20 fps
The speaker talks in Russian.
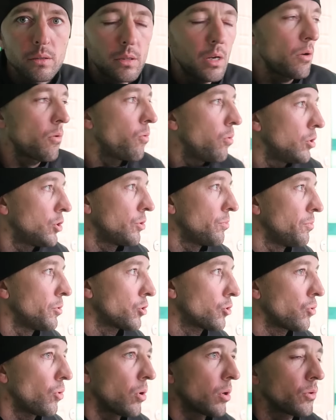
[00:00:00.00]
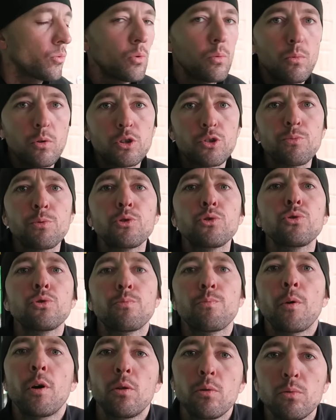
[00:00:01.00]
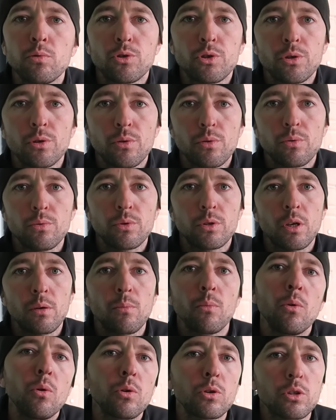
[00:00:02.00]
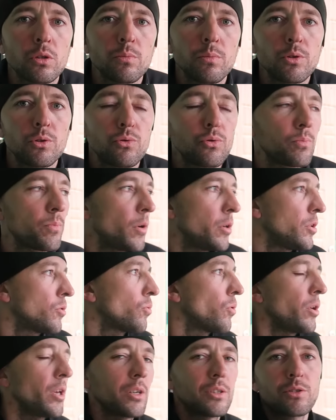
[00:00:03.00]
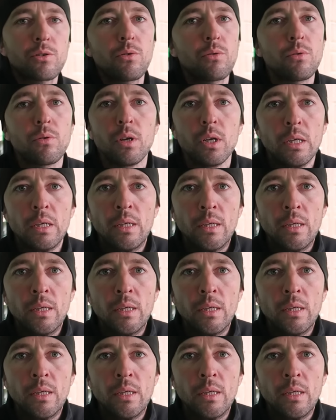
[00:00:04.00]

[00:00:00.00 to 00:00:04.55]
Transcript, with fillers: такой же мешок, ну может быть чуть получше грунта, может быть чуть получше. И то я же говорю,